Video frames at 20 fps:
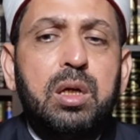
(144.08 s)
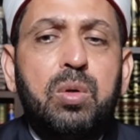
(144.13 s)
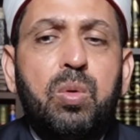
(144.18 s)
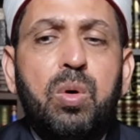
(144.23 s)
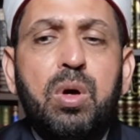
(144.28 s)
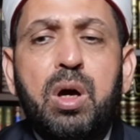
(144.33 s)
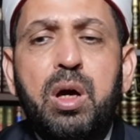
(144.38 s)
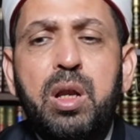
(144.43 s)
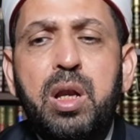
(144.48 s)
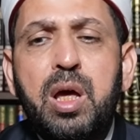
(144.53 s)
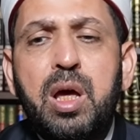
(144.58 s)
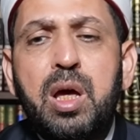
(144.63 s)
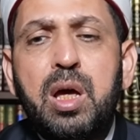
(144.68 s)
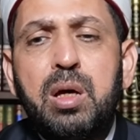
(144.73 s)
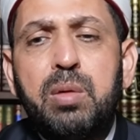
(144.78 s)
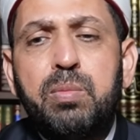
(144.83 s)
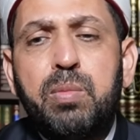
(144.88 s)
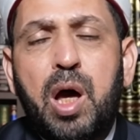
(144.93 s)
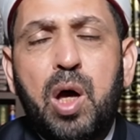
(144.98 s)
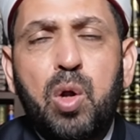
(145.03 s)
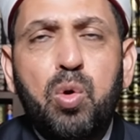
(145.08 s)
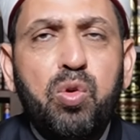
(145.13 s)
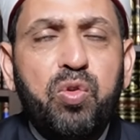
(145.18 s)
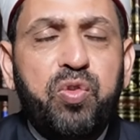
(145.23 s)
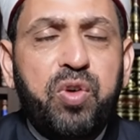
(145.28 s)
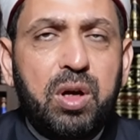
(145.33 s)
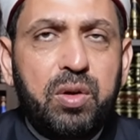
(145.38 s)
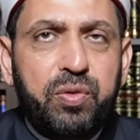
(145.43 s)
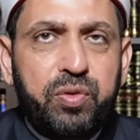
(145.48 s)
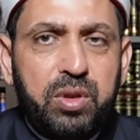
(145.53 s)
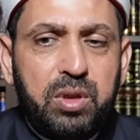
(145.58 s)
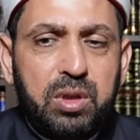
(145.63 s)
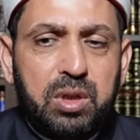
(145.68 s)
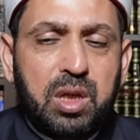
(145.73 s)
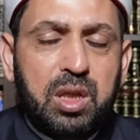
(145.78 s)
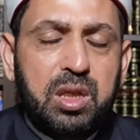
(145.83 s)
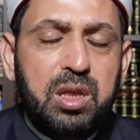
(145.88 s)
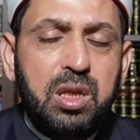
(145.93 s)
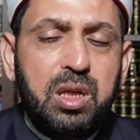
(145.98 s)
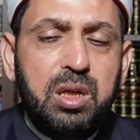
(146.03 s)
وقناة معروفة في
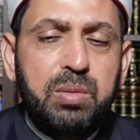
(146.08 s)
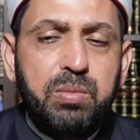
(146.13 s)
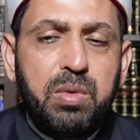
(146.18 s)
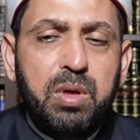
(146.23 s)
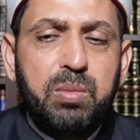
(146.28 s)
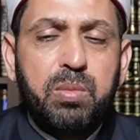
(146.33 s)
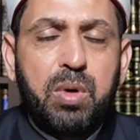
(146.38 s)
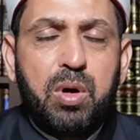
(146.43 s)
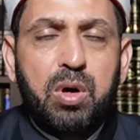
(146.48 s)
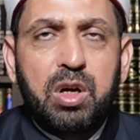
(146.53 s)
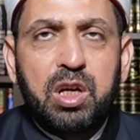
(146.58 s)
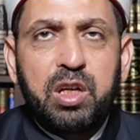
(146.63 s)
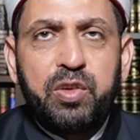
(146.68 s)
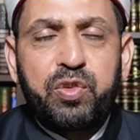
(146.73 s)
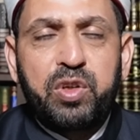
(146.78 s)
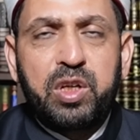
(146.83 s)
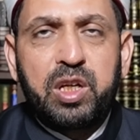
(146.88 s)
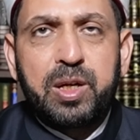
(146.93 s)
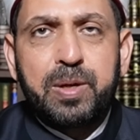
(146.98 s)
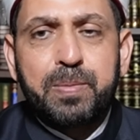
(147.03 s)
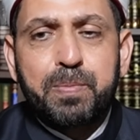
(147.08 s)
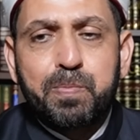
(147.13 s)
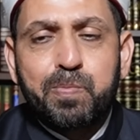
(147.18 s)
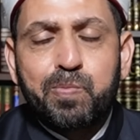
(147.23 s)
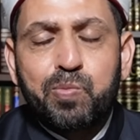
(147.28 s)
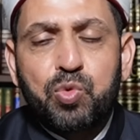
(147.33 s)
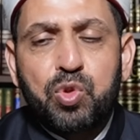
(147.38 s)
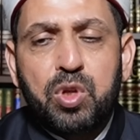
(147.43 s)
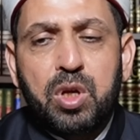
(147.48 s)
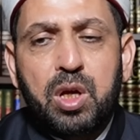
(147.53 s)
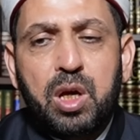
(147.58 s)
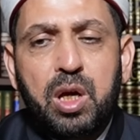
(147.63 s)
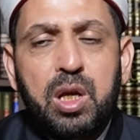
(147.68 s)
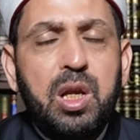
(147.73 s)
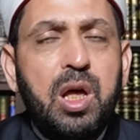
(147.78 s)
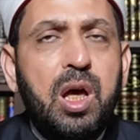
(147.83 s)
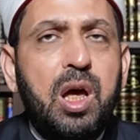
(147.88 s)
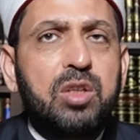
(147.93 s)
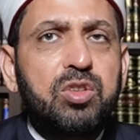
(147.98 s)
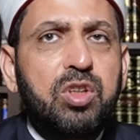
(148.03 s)
كثير من مواقفها
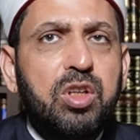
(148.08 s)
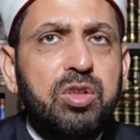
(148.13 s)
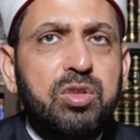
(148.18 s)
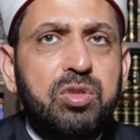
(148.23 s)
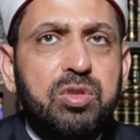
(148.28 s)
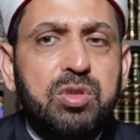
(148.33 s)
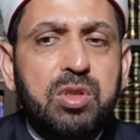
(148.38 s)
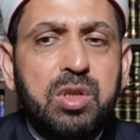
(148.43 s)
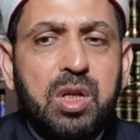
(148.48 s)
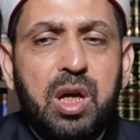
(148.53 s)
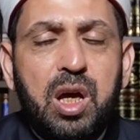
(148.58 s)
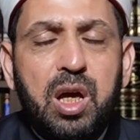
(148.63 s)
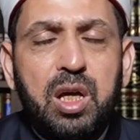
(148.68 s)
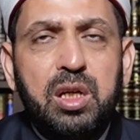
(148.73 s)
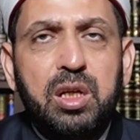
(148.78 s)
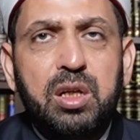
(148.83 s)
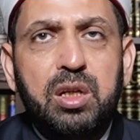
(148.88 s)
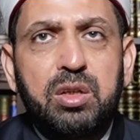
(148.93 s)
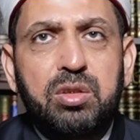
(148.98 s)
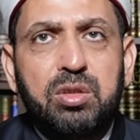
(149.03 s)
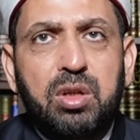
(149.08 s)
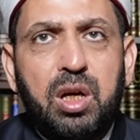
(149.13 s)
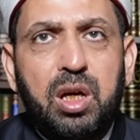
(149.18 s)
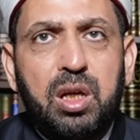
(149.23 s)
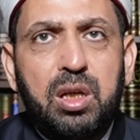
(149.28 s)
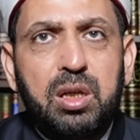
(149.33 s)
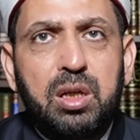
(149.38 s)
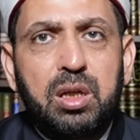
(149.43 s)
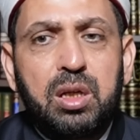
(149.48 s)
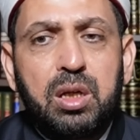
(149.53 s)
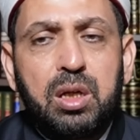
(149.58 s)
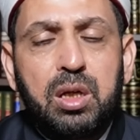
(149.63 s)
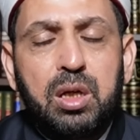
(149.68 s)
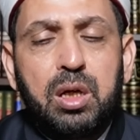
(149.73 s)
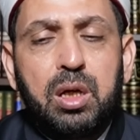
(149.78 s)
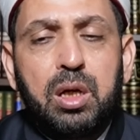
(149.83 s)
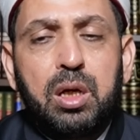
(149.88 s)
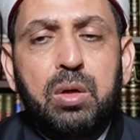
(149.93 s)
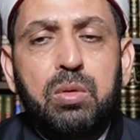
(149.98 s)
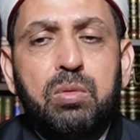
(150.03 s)
أنها ضد أهل النضال
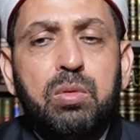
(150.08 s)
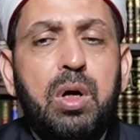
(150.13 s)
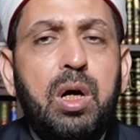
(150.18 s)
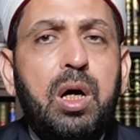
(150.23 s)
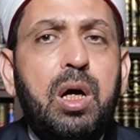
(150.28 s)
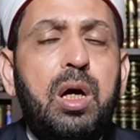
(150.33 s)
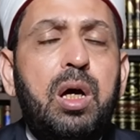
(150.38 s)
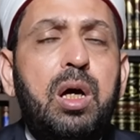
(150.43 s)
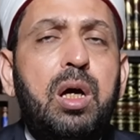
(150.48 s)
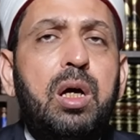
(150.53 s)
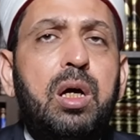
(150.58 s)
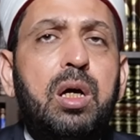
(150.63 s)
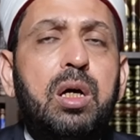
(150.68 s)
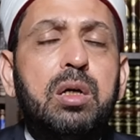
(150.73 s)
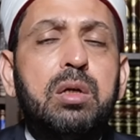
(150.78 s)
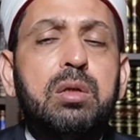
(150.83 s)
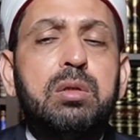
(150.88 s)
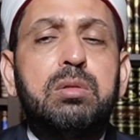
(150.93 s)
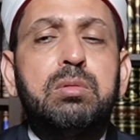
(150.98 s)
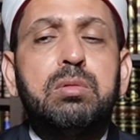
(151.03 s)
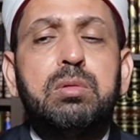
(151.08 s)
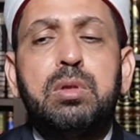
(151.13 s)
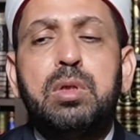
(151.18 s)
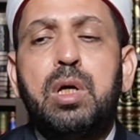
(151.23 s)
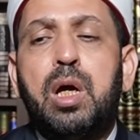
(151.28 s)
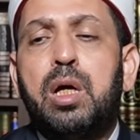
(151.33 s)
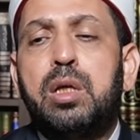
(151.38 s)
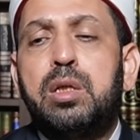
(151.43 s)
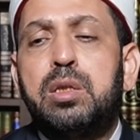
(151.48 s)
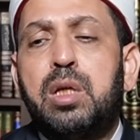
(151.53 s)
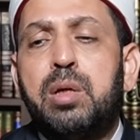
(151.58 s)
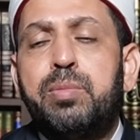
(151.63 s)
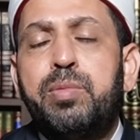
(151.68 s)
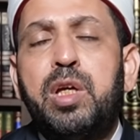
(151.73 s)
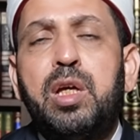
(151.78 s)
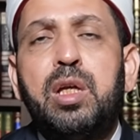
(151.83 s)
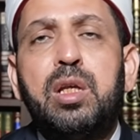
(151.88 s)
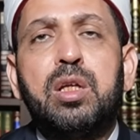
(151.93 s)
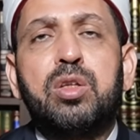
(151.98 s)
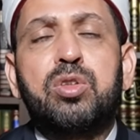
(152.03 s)
ويعني
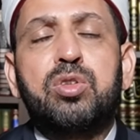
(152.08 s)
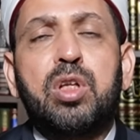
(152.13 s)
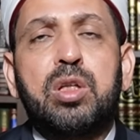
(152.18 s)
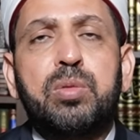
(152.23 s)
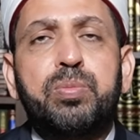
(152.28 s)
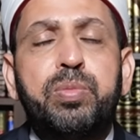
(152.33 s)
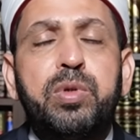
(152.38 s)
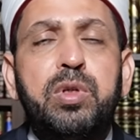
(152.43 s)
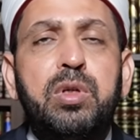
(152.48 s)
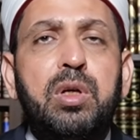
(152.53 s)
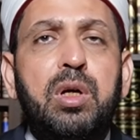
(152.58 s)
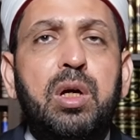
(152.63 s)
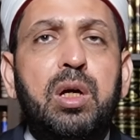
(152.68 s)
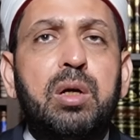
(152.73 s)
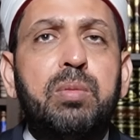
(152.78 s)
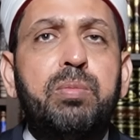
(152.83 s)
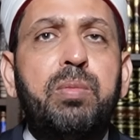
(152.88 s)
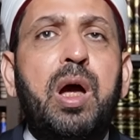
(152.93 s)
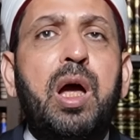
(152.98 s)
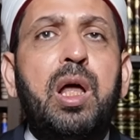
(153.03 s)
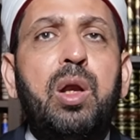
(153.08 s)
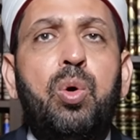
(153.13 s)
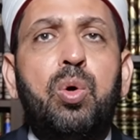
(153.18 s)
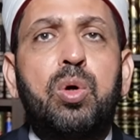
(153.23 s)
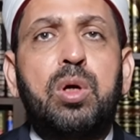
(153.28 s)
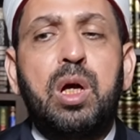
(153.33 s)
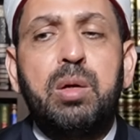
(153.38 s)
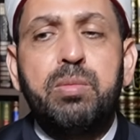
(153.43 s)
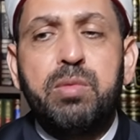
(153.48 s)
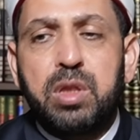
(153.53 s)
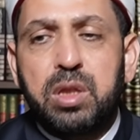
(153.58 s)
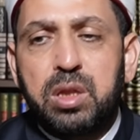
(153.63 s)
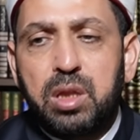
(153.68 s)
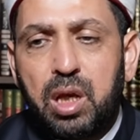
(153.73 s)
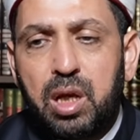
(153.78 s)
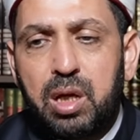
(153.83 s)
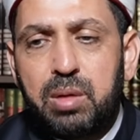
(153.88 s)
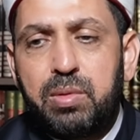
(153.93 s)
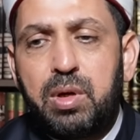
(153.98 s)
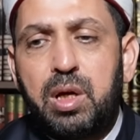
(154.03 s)
تميل للتطبيع مع الحكام
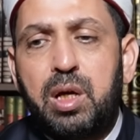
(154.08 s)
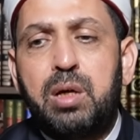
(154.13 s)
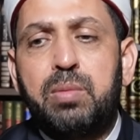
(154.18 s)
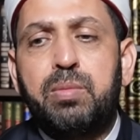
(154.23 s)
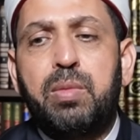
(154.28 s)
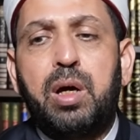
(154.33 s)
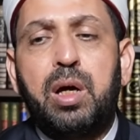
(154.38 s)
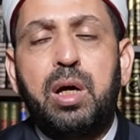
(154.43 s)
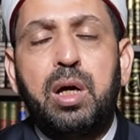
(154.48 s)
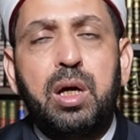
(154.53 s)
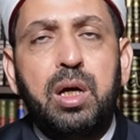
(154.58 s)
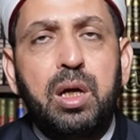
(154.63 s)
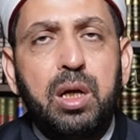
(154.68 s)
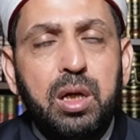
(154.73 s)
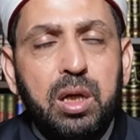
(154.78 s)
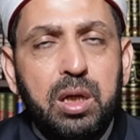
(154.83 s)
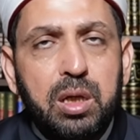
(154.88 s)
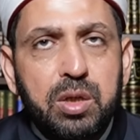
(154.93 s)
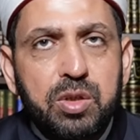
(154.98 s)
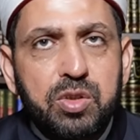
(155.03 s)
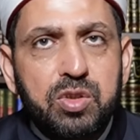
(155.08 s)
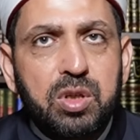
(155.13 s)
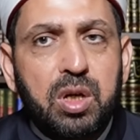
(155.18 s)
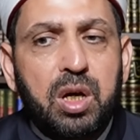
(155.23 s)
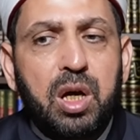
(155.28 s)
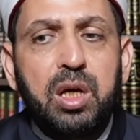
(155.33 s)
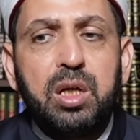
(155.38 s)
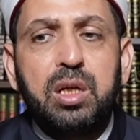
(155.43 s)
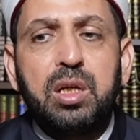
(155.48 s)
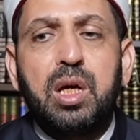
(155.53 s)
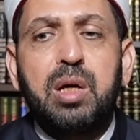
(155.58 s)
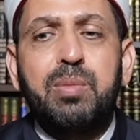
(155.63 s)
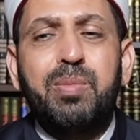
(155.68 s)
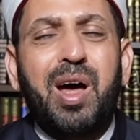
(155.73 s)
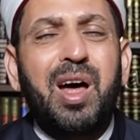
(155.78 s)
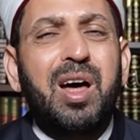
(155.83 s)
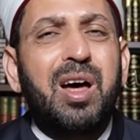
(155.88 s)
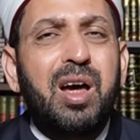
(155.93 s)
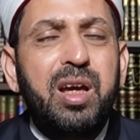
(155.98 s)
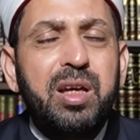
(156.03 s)
الظلمة مع الصهاينة
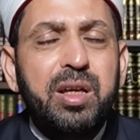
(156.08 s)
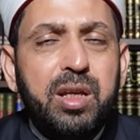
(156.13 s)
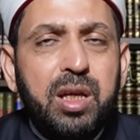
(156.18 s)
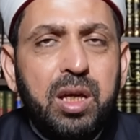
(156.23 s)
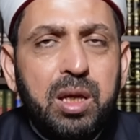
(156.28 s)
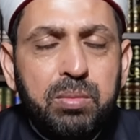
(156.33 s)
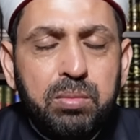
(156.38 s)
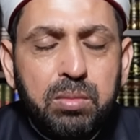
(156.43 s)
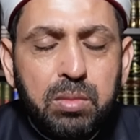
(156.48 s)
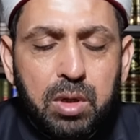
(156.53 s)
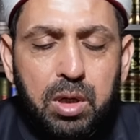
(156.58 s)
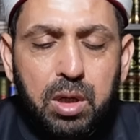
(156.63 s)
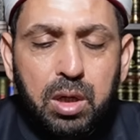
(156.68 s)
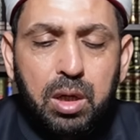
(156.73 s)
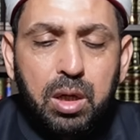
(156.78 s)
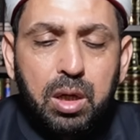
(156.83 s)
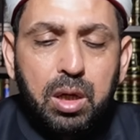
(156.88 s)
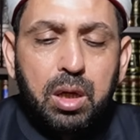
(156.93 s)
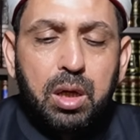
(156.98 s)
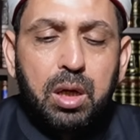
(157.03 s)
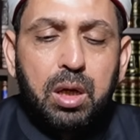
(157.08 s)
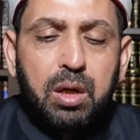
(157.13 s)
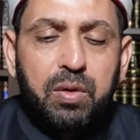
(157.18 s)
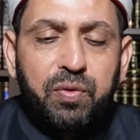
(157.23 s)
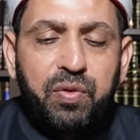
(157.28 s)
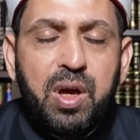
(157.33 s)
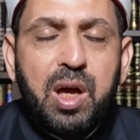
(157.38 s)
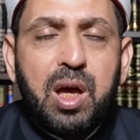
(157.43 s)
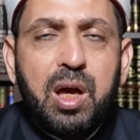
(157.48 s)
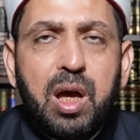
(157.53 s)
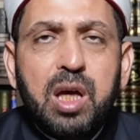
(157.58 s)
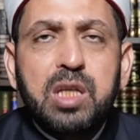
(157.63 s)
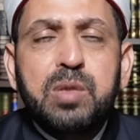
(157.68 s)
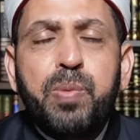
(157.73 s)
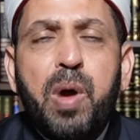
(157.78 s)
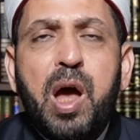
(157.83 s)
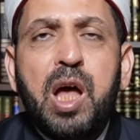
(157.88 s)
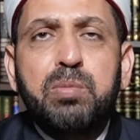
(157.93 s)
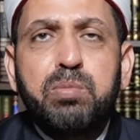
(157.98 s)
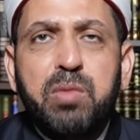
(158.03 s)
مع غيرهم
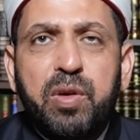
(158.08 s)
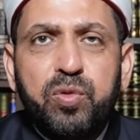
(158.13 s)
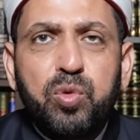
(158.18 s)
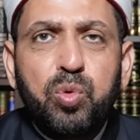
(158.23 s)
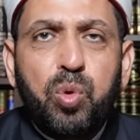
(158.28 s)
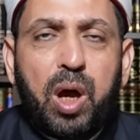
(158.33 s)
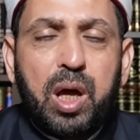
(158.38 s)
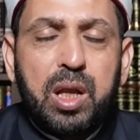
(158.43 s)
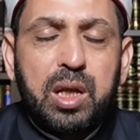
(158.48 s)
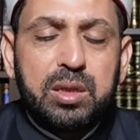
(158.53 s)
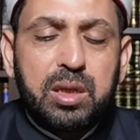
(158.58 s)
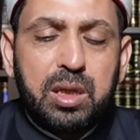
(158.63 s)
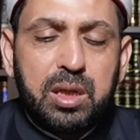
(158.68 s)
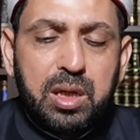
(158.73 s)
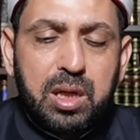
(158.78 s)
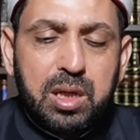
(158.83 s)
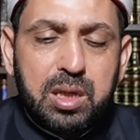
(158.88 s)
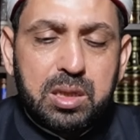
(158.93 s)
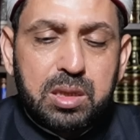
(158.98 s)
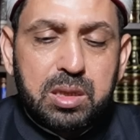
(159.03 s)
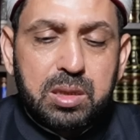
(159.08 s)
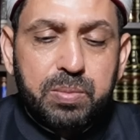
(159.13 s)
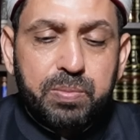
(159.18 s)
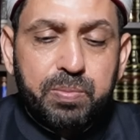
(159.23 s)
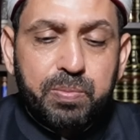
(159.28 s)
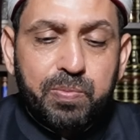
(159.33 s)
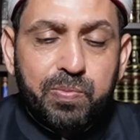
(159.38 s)
فأصبحت مفضوحة لدى الناس